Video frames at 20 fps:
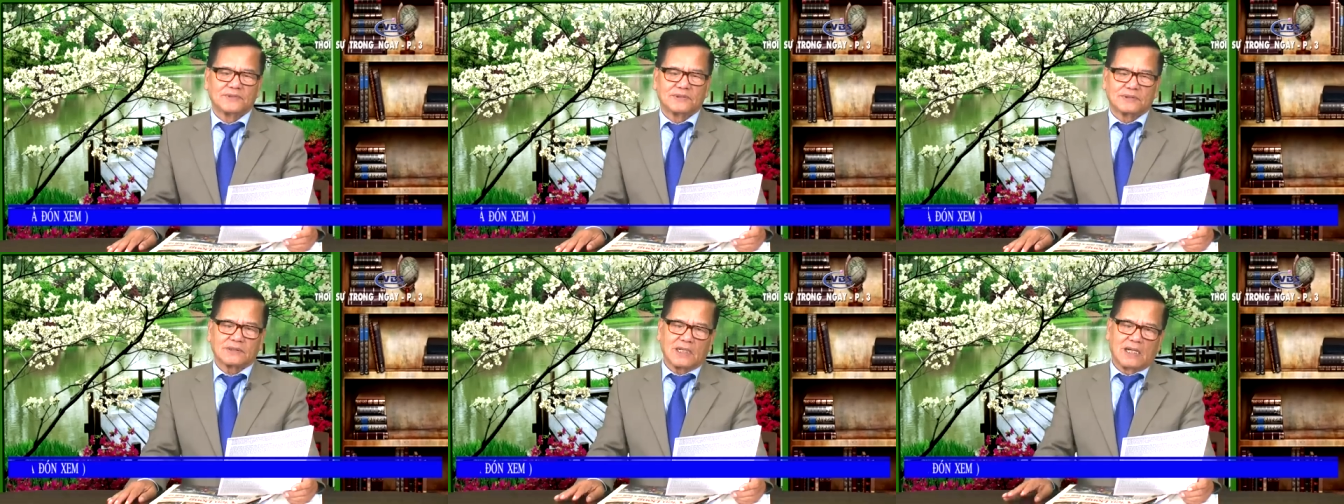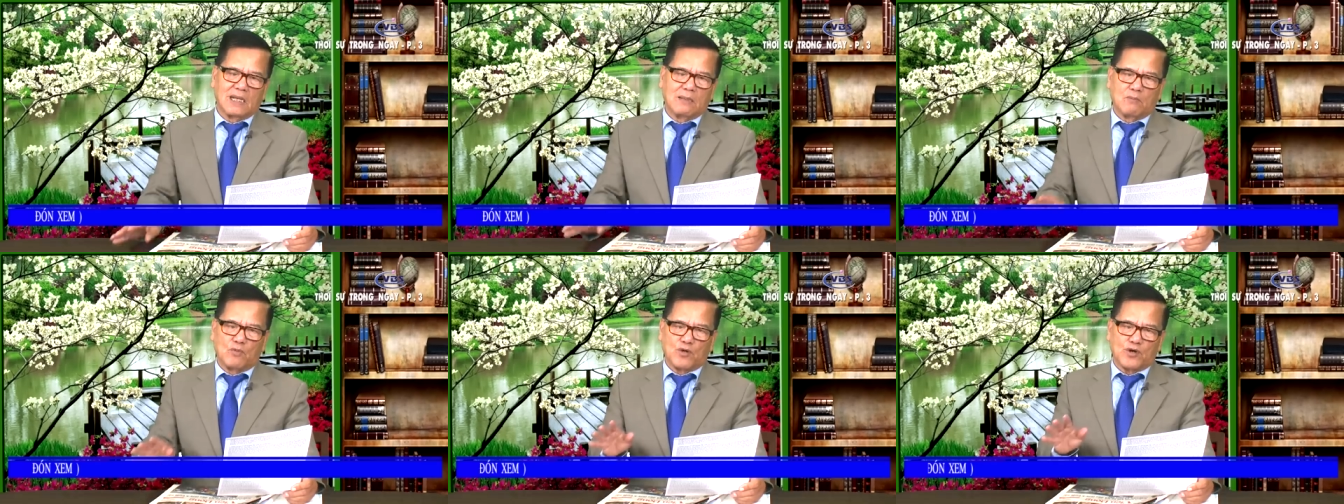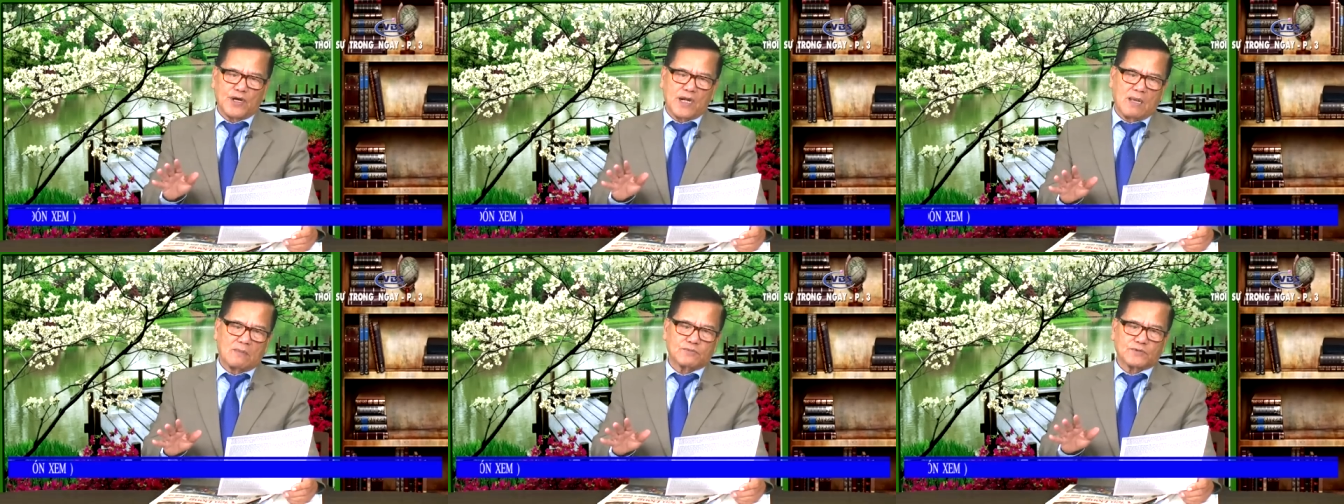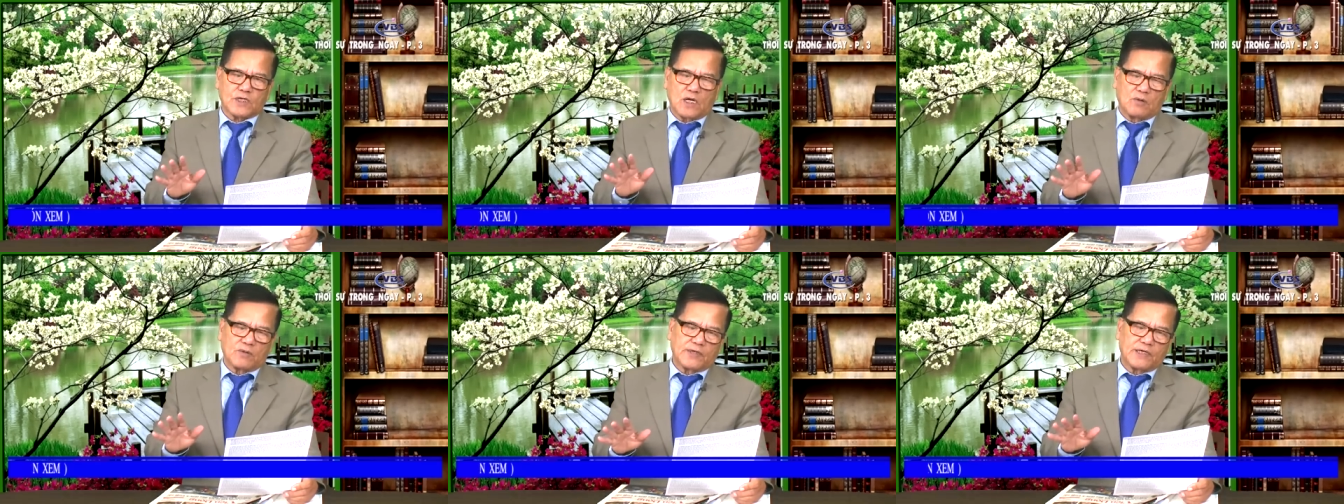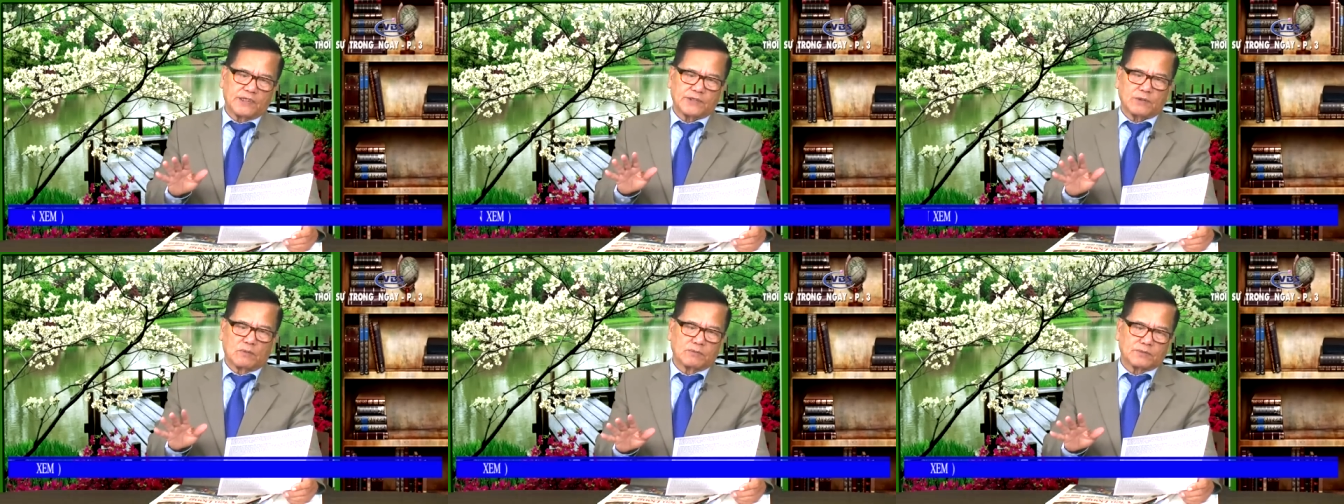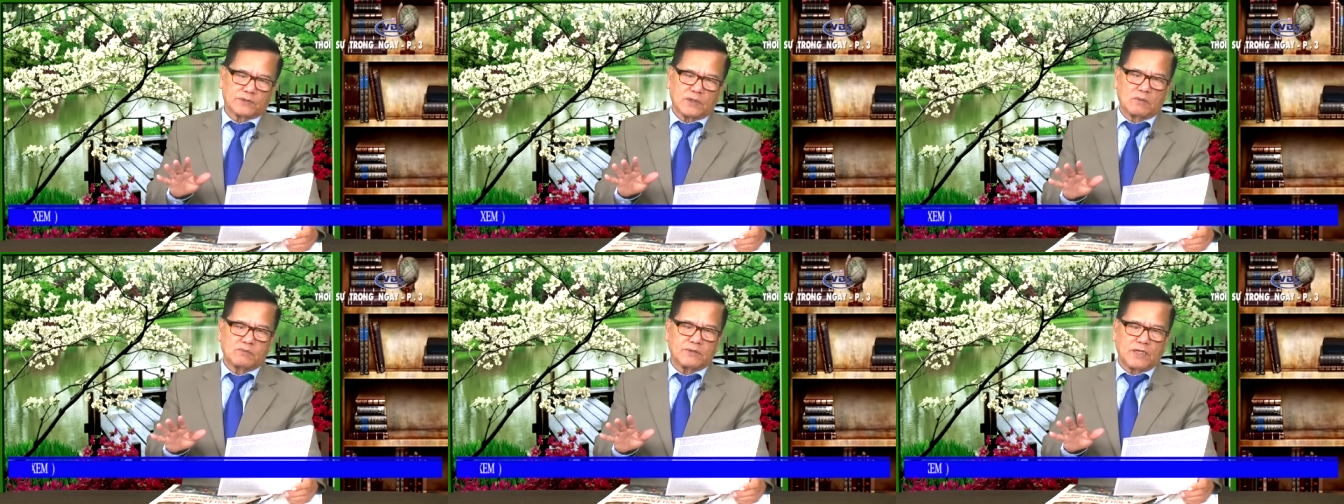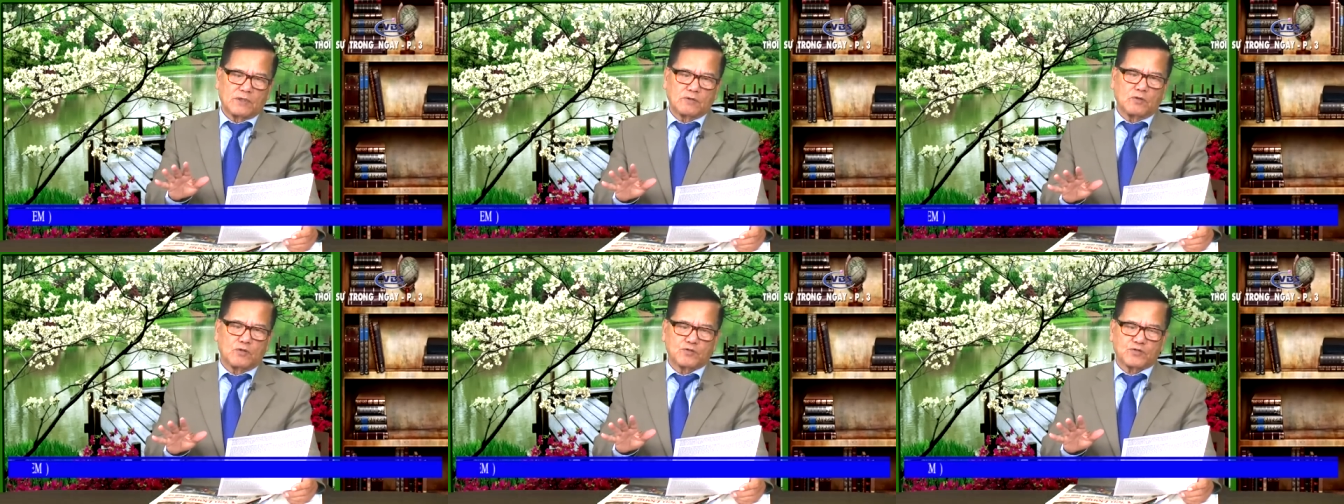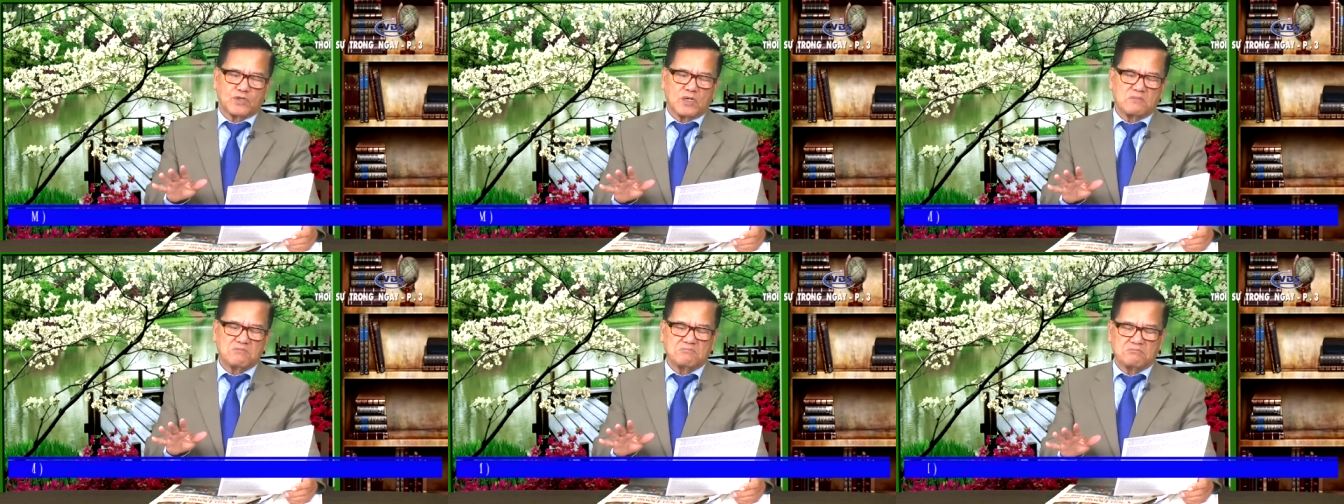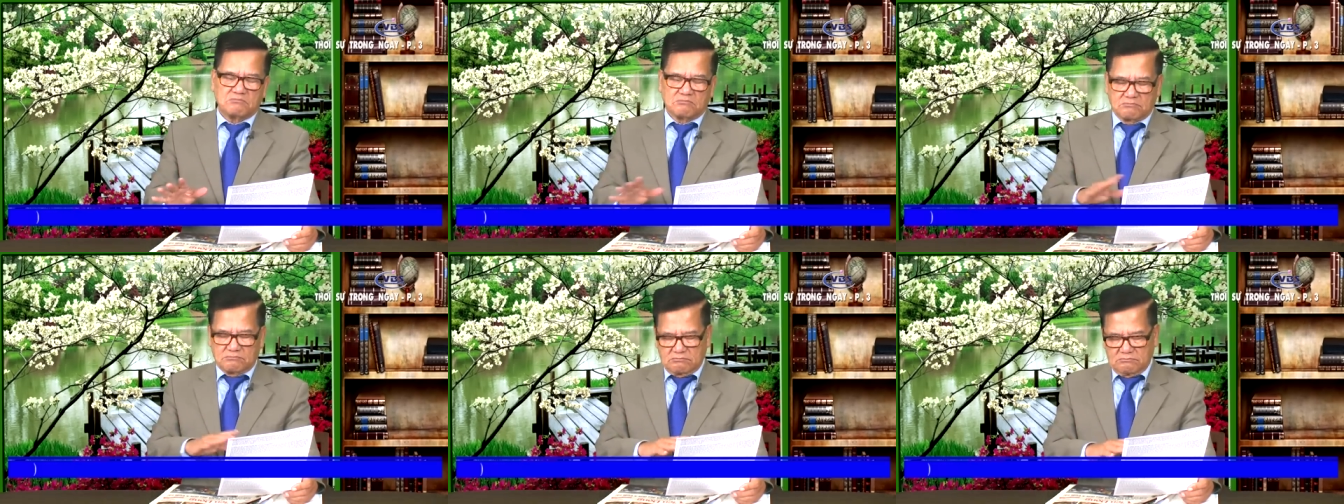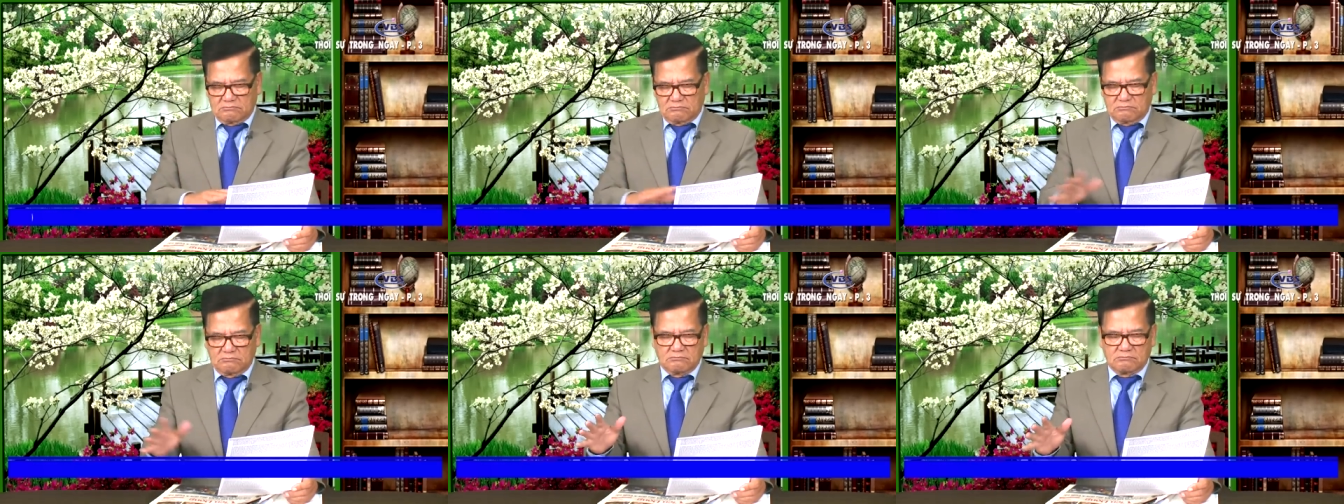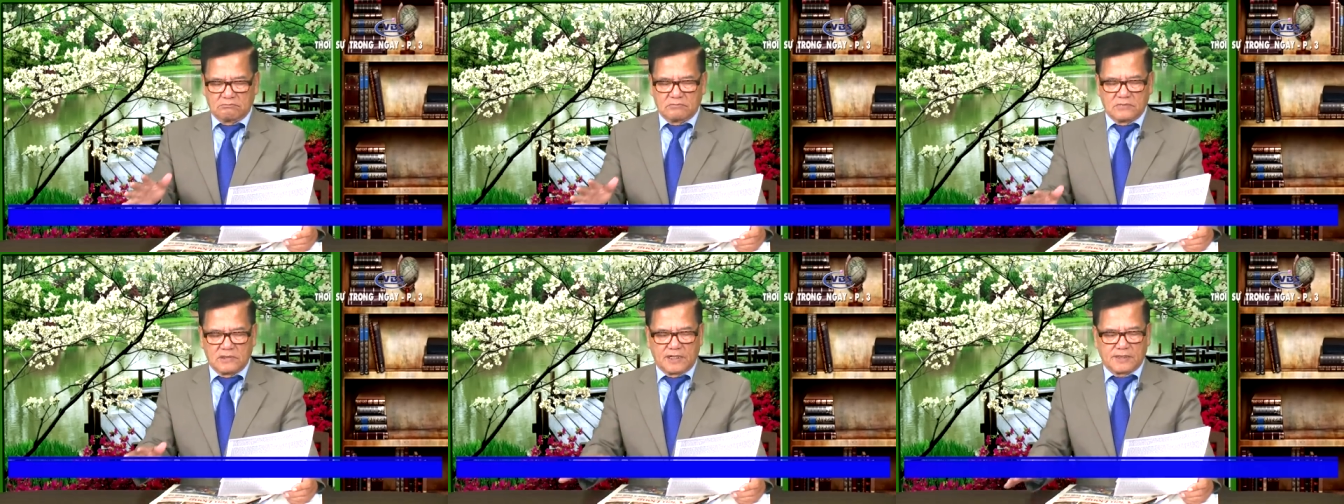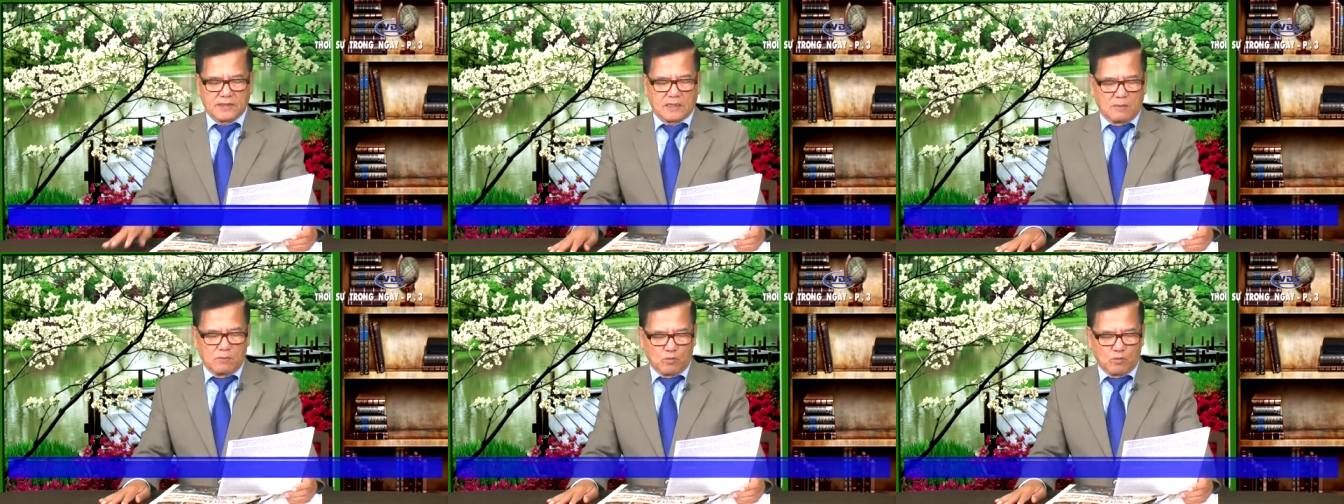tức là một năm sau khi Tổng thống Donald Trump lên cầm